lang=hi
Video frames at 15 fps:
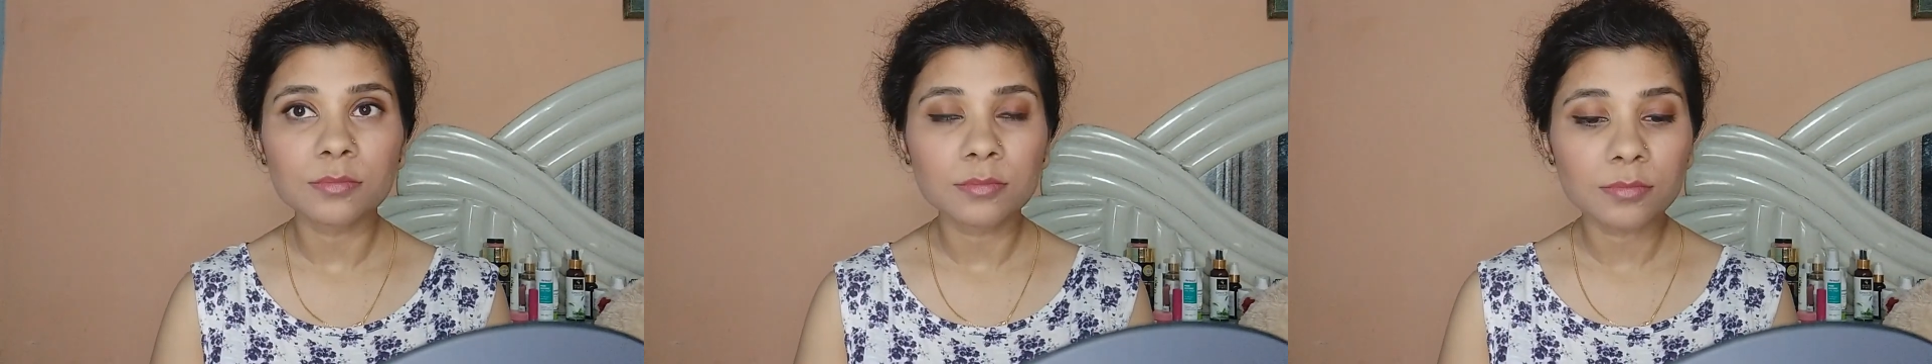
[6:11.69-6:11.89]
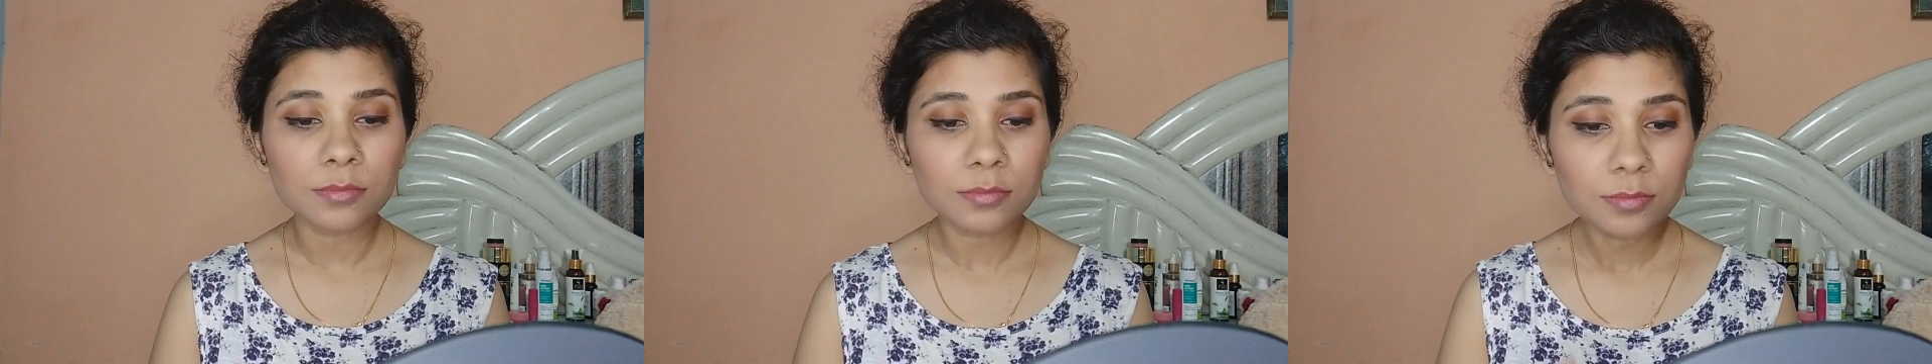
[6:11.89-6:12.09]

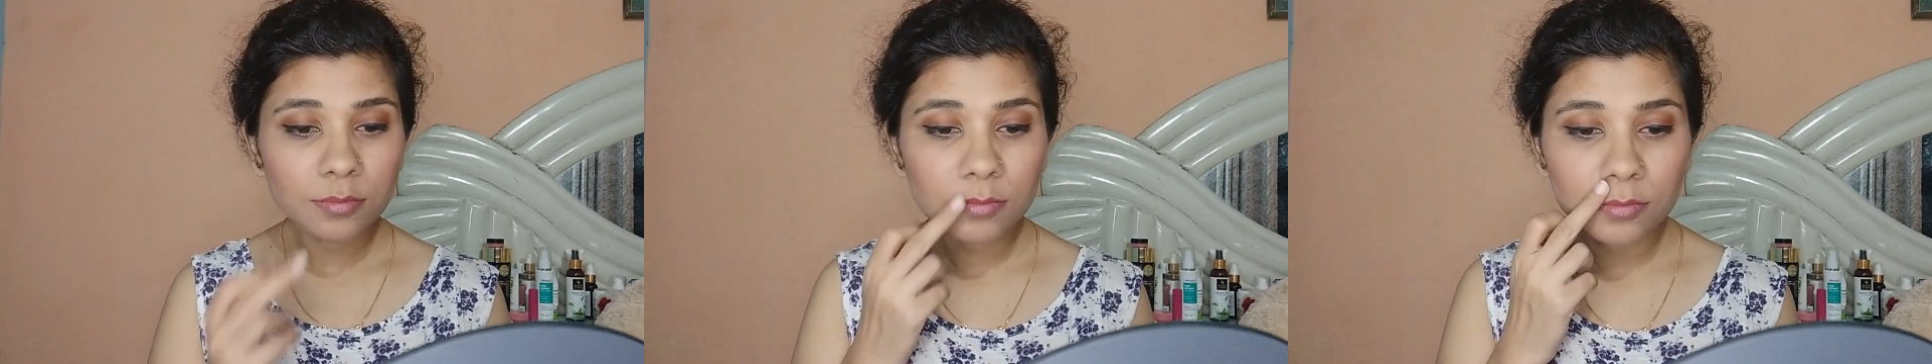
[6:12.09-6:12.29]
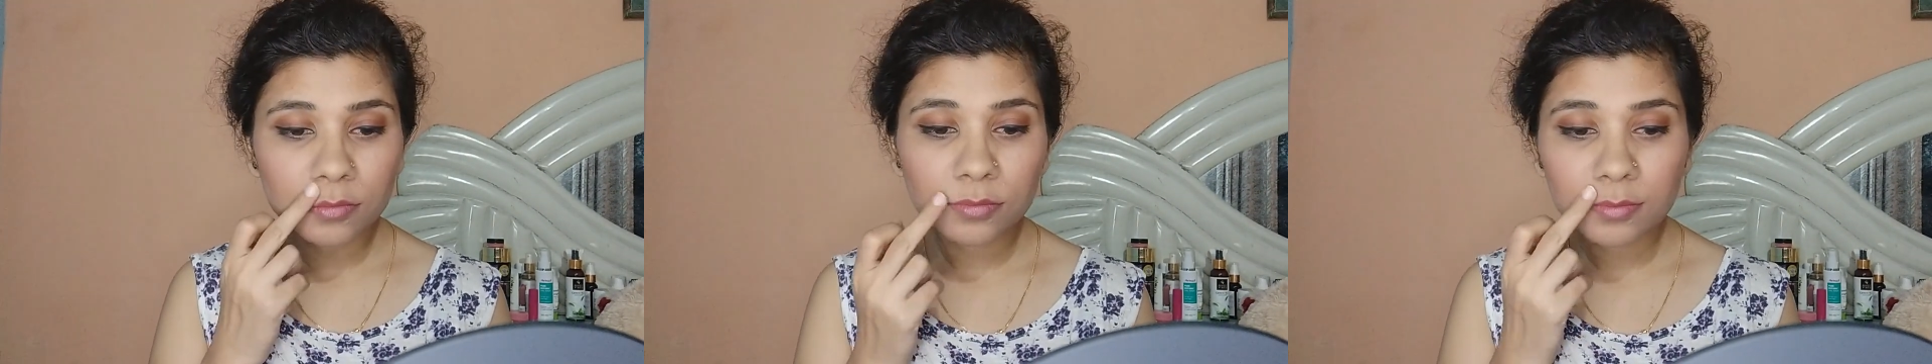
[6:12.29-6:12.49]
जो
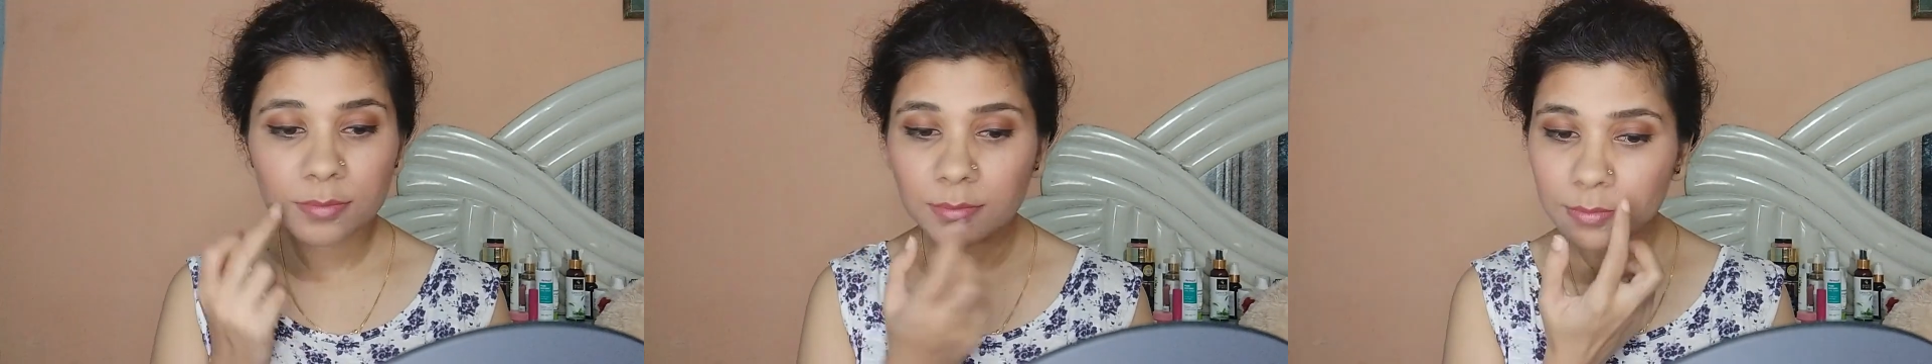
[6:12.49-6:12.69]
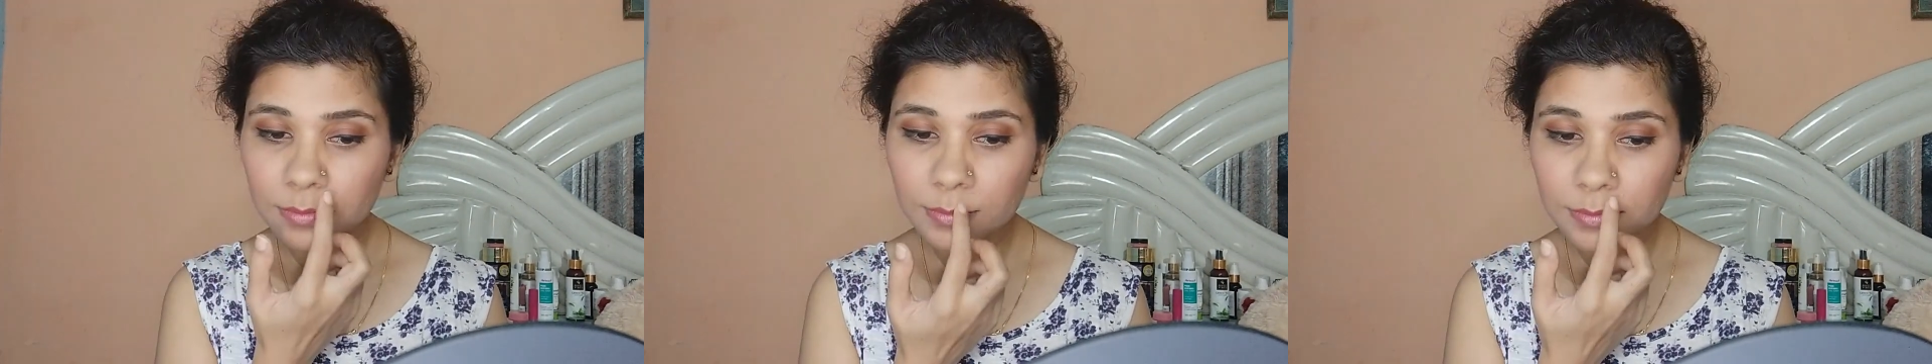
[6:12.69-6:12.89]
हमें
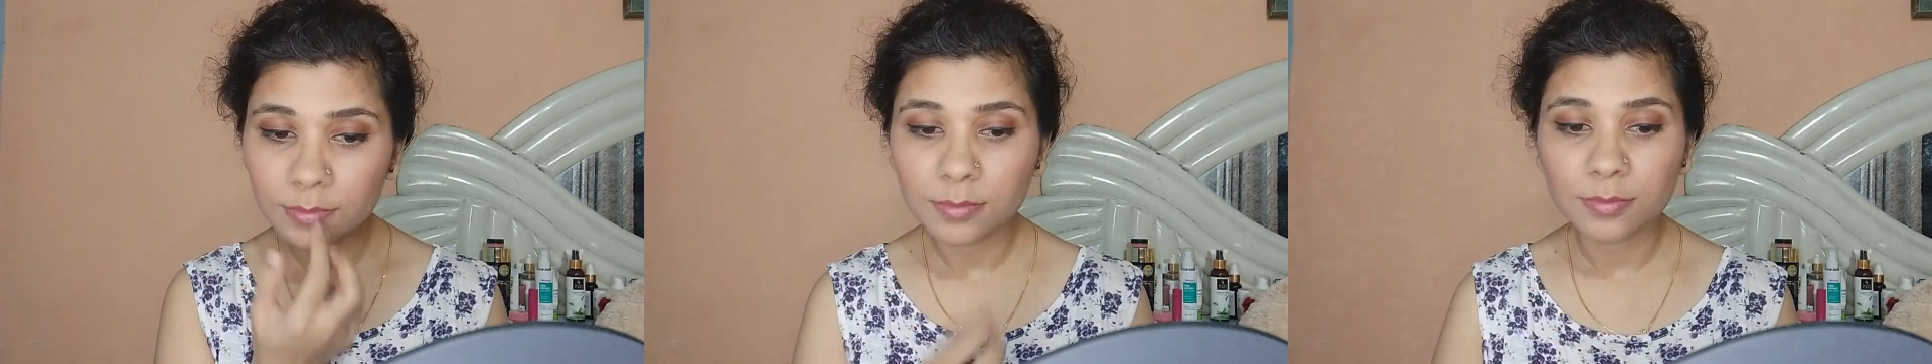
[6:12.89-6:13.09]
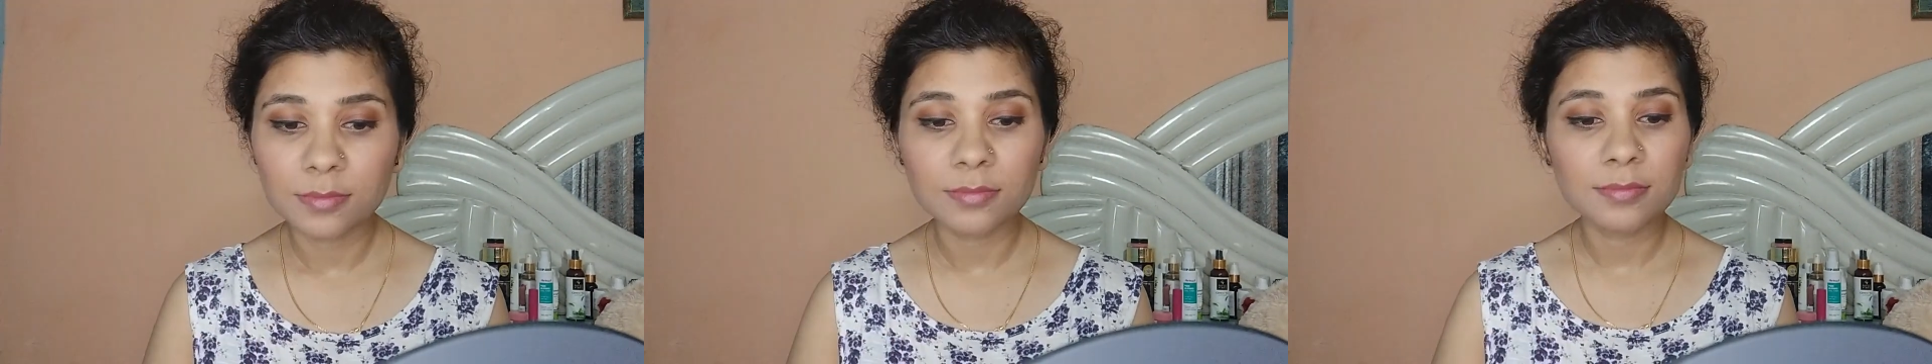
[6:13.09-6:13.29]
एक्सक्लूसिवली
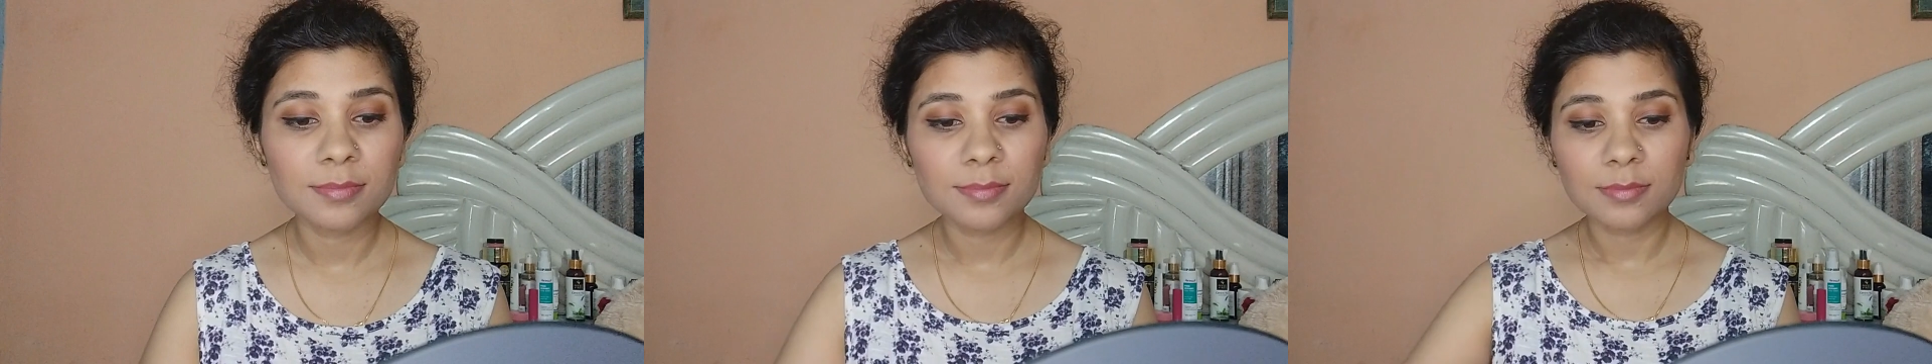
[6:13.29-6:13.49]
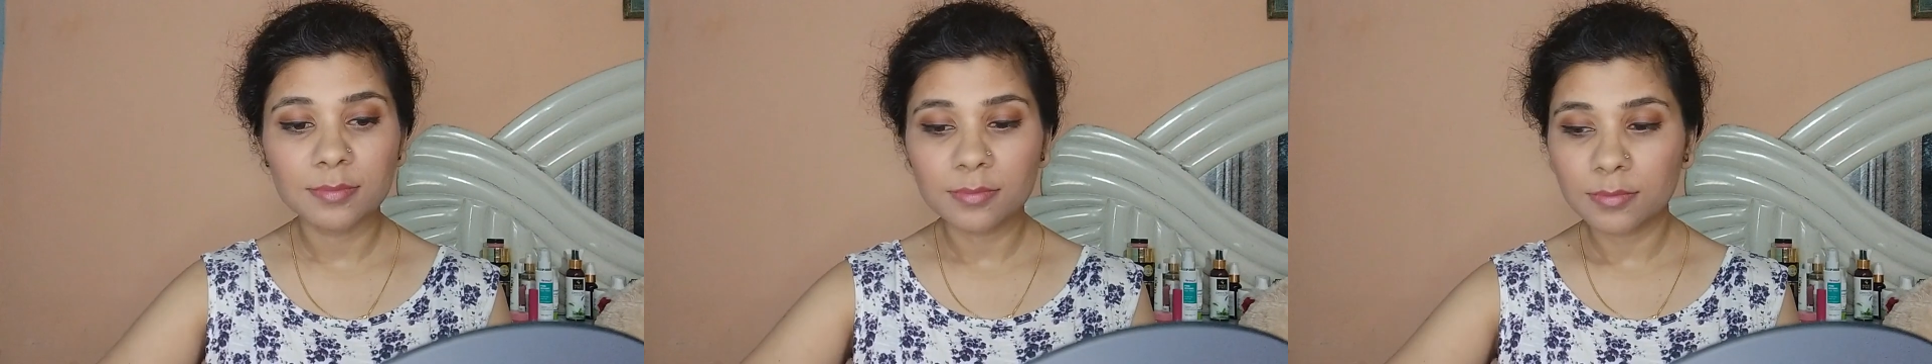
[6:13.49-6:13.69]
मिलती
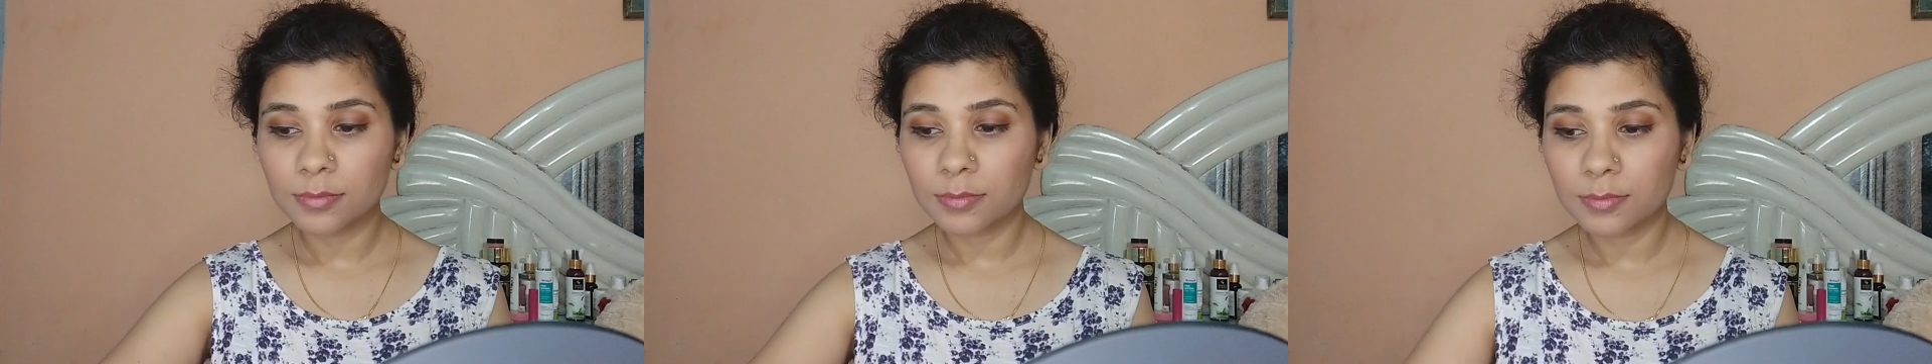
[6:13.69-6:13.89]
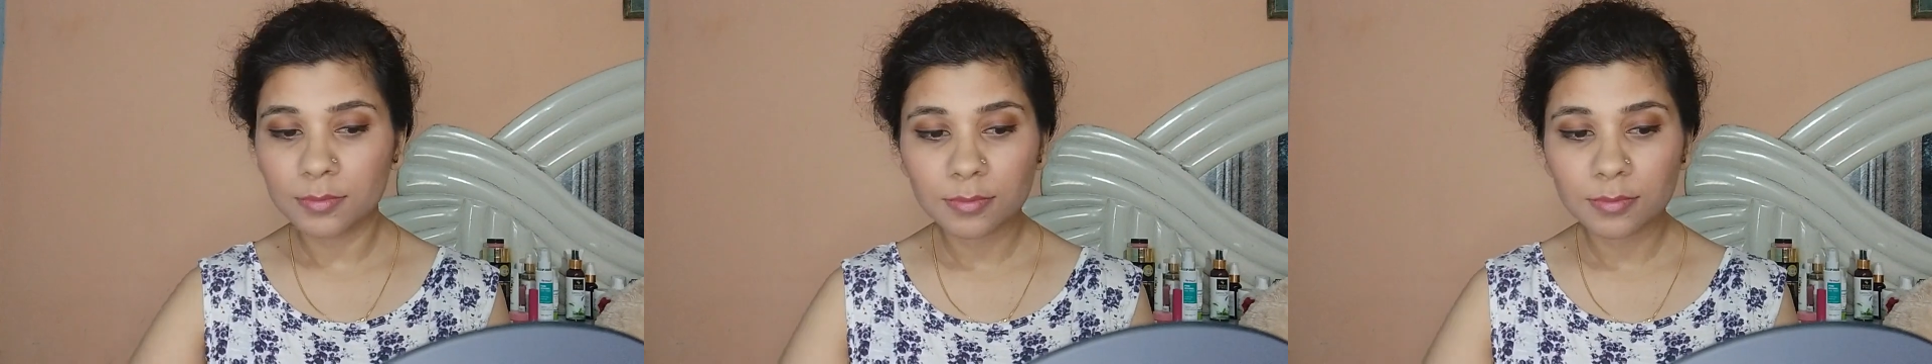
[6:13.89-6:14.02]
है